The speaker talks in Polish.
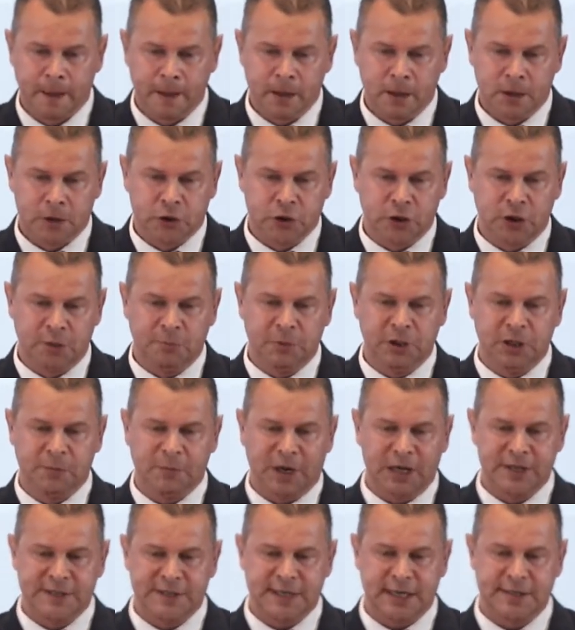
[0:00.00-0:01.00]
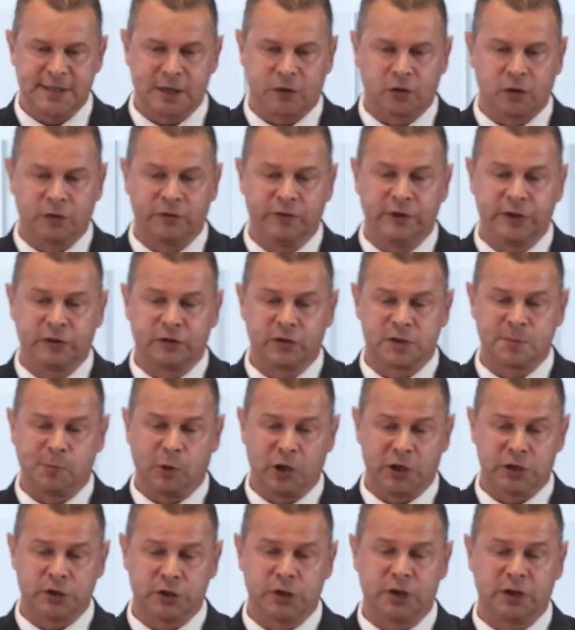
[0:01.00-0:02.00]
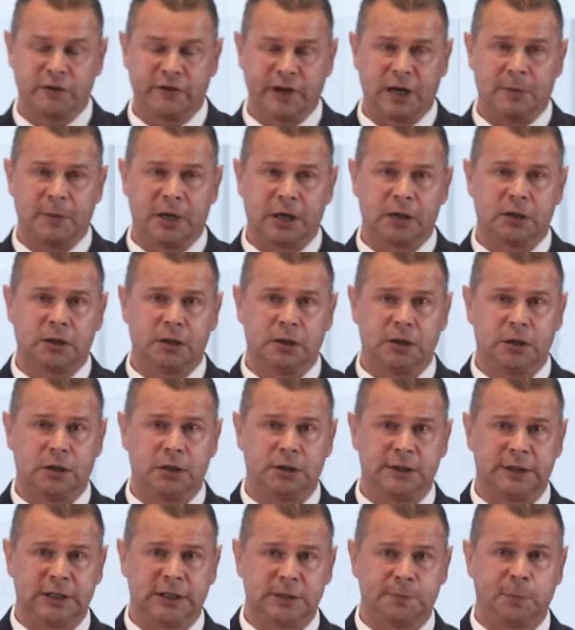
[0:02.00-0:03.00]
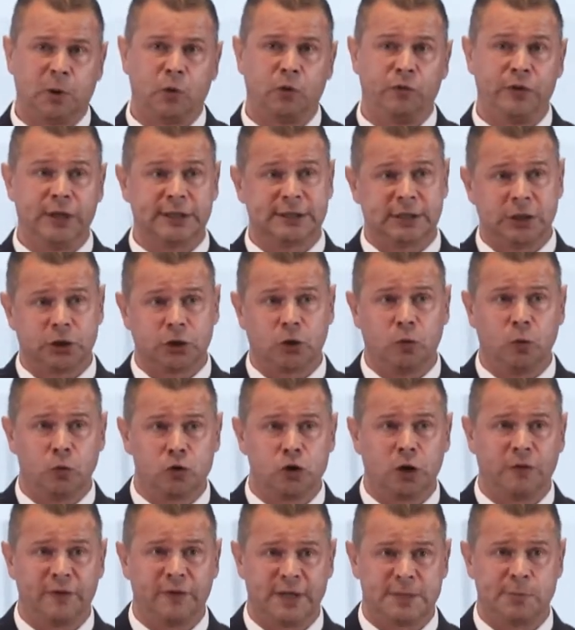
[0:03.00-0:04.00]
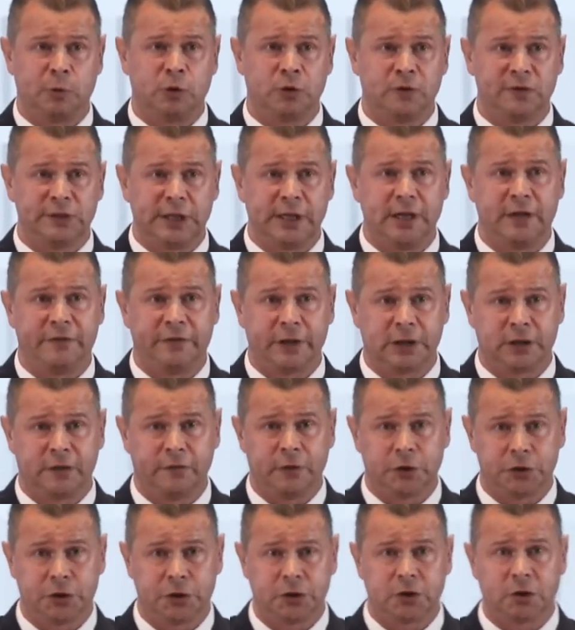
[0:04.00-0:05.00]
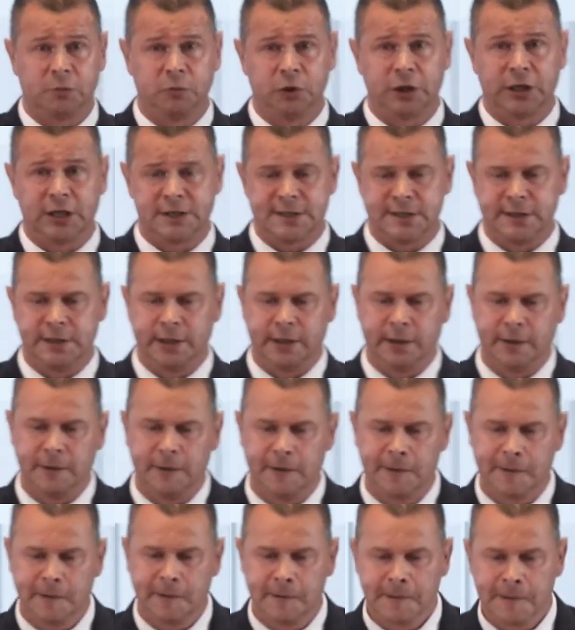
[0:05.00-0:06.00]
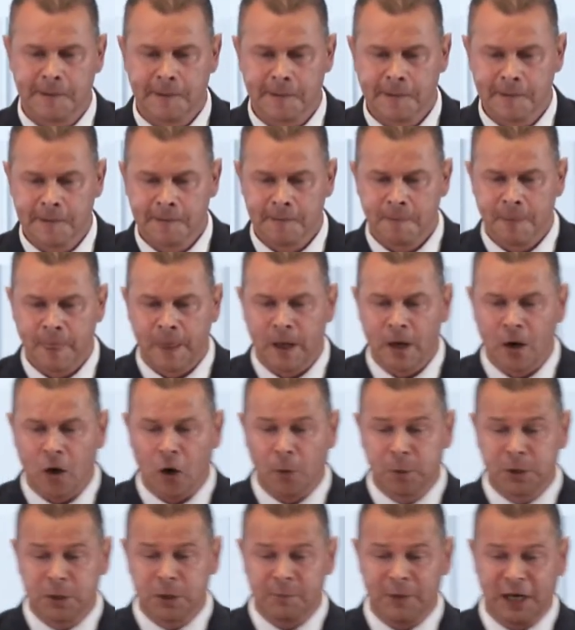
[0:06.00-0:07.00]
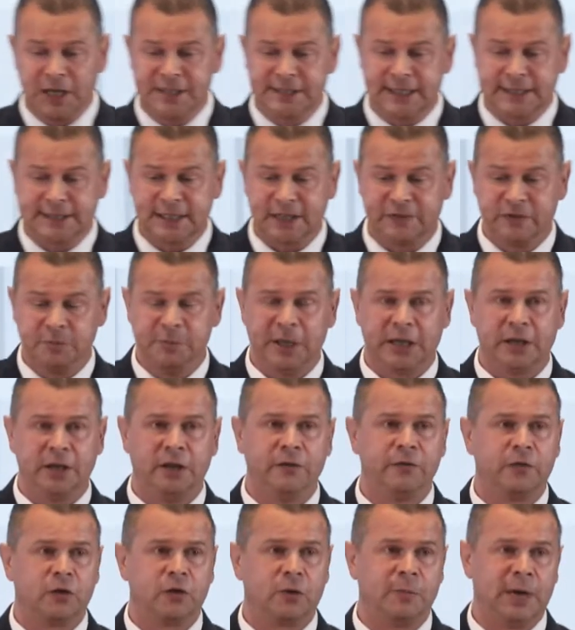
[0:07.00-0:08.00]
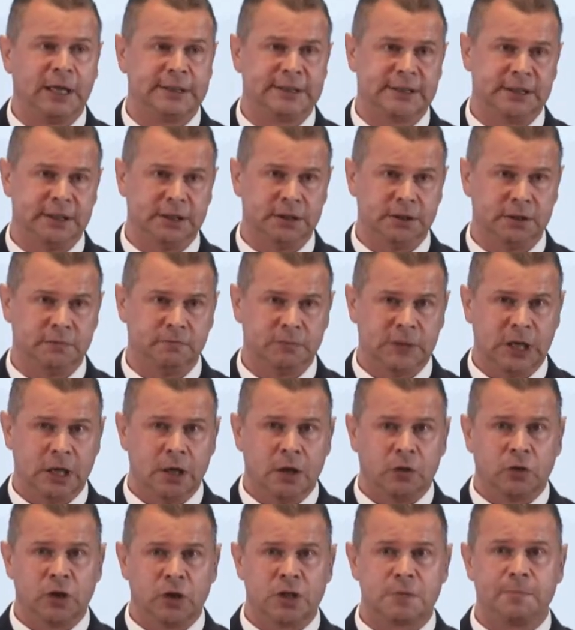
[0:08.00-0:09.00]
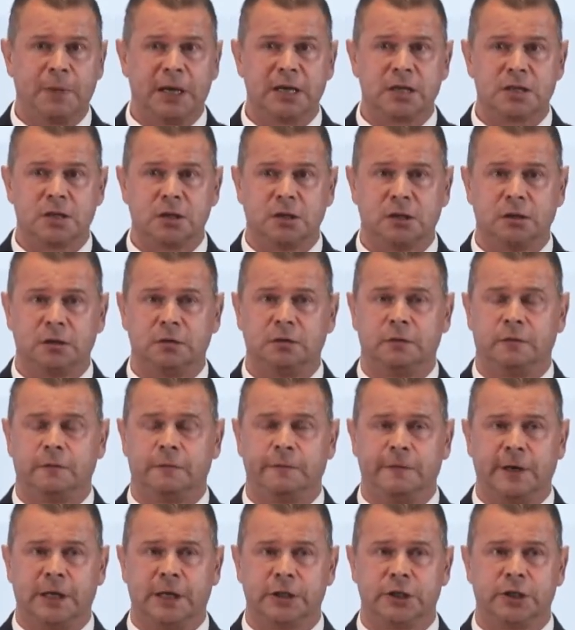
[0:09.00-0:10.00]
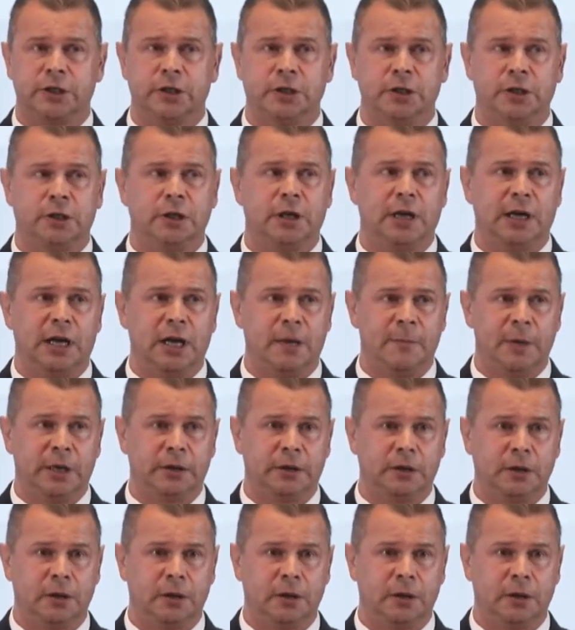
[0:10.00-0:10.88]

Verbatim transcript: Czyli minimalizacja konfliktów społecznych w ramach e, zespołów jest też kluczowe z punktu widzenia efektywności komunikacyjnej. Optymalizacja wymiany informacji to jest bardzo ważny element.